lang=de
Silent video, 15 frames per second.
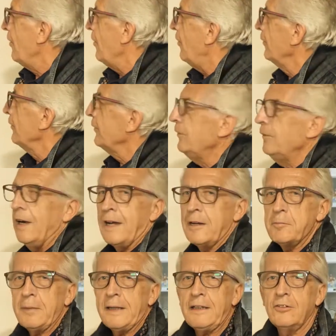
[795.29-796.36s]
Und nur
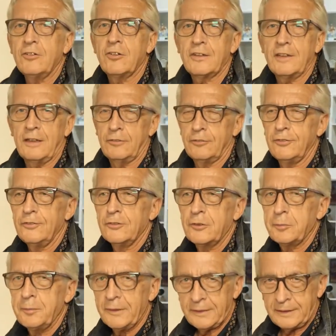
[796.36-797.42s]
ein Mensch kann
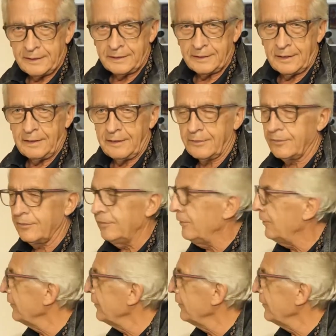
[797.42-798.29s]
Fußspuren hinterlassen